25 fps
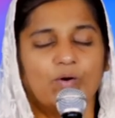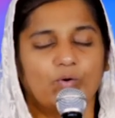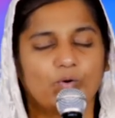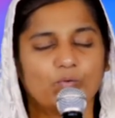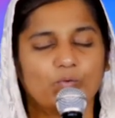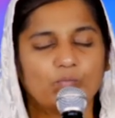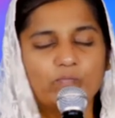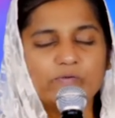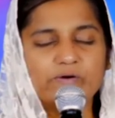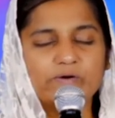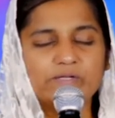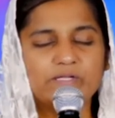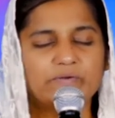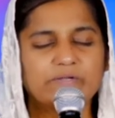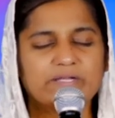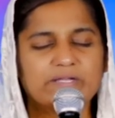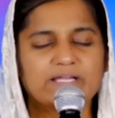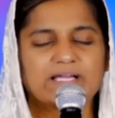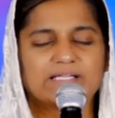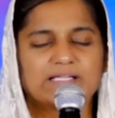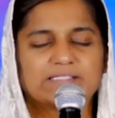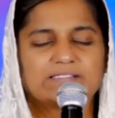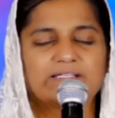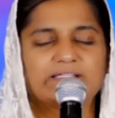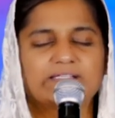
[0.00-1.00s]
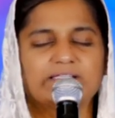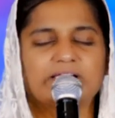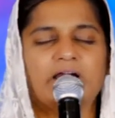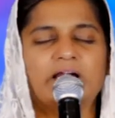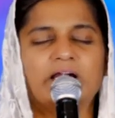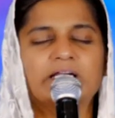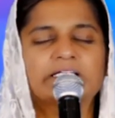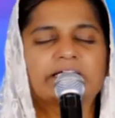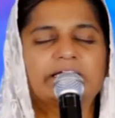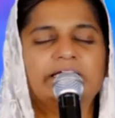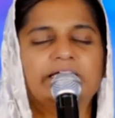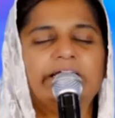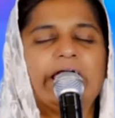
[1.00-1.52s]
ஒவ்வொரு கத்திர
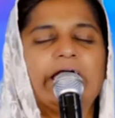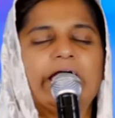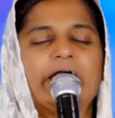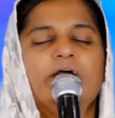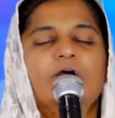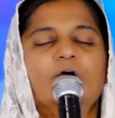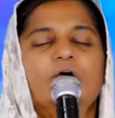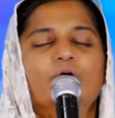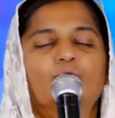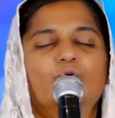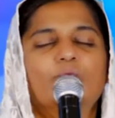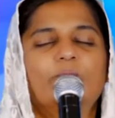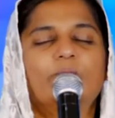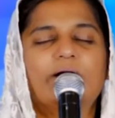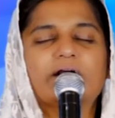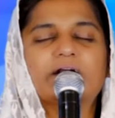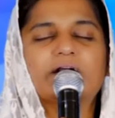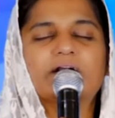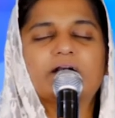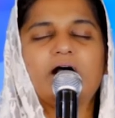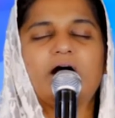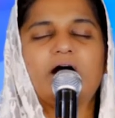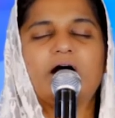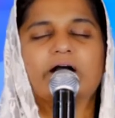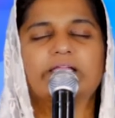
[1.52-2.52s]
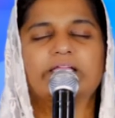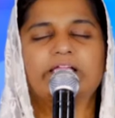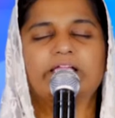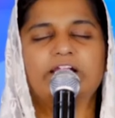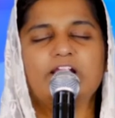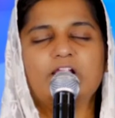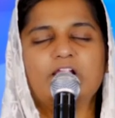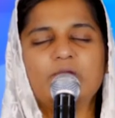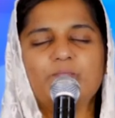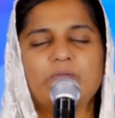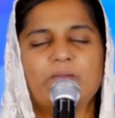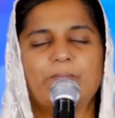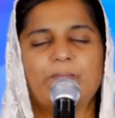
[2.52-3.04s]
நாட்களில் உமக்கா
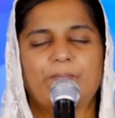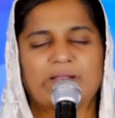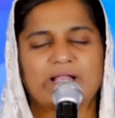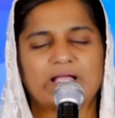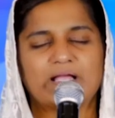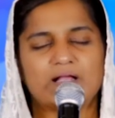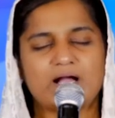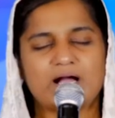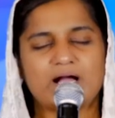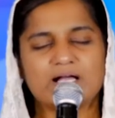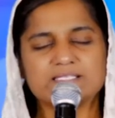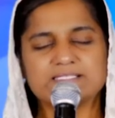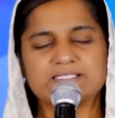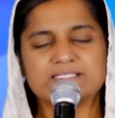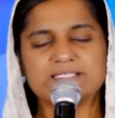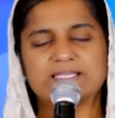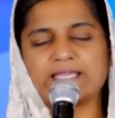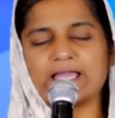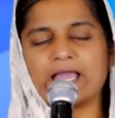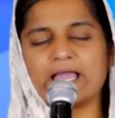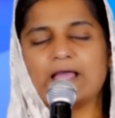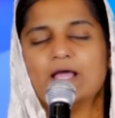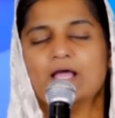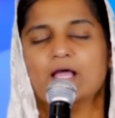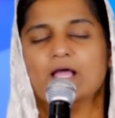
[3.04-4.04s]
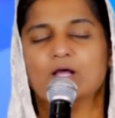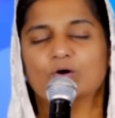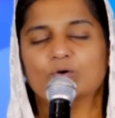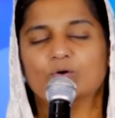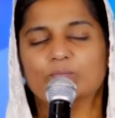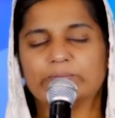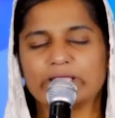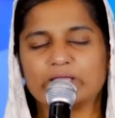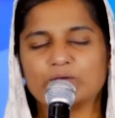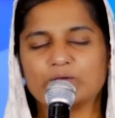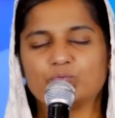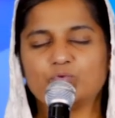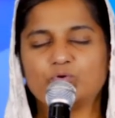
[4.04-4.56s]
எழும்பி பிரகாசிக்க
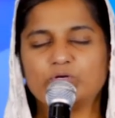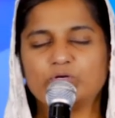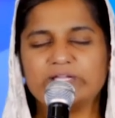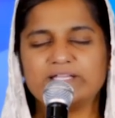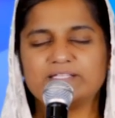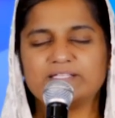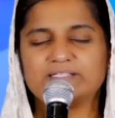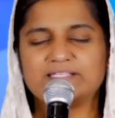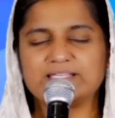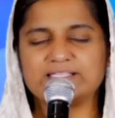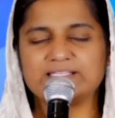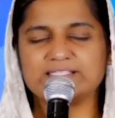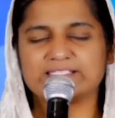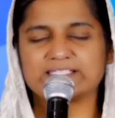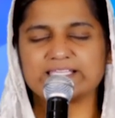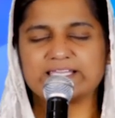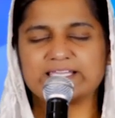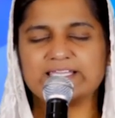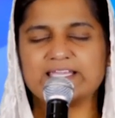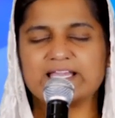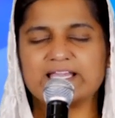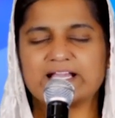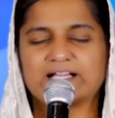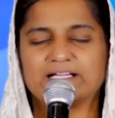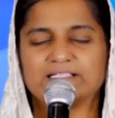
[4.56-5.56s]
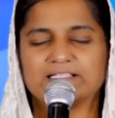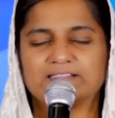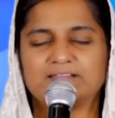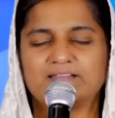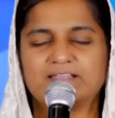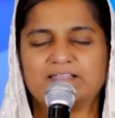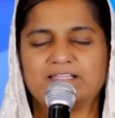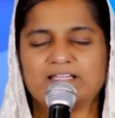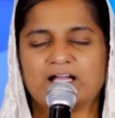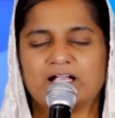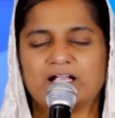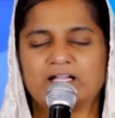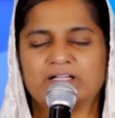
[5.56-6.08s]
உம்முடைய ஊழியத்தை செய்ய கத்த
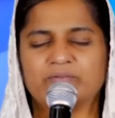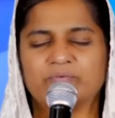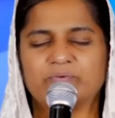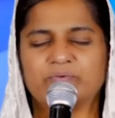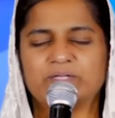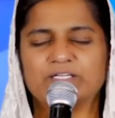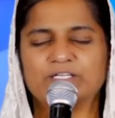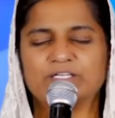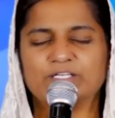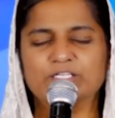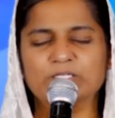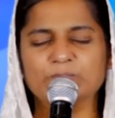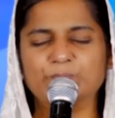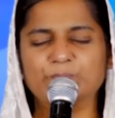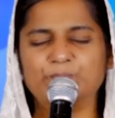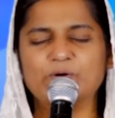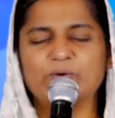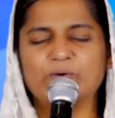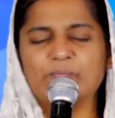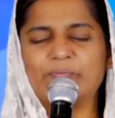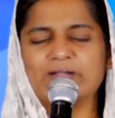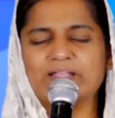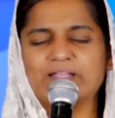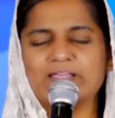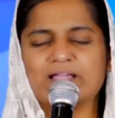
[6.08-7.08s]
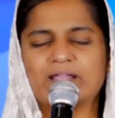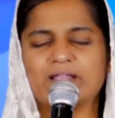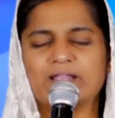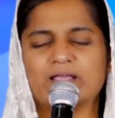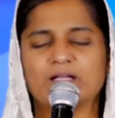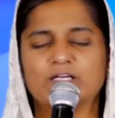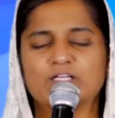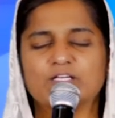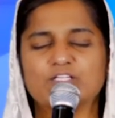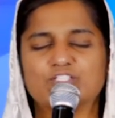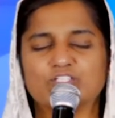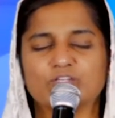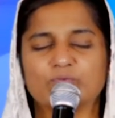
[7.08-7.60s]
நீங்கள் ஆண்டவர் எழுப்பும்படியாக
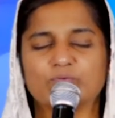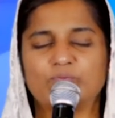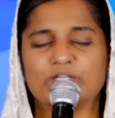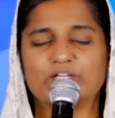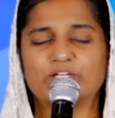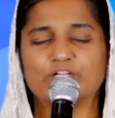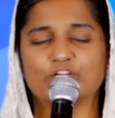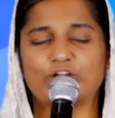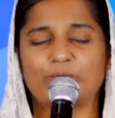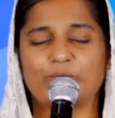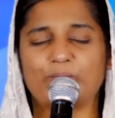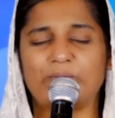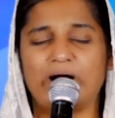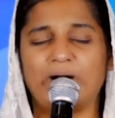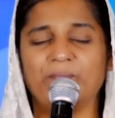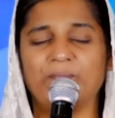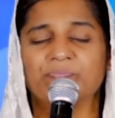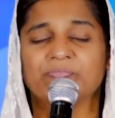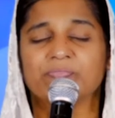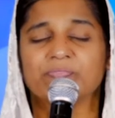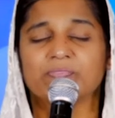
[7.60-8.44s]
நாங்கள் ஜெபிக்கிறோப்பா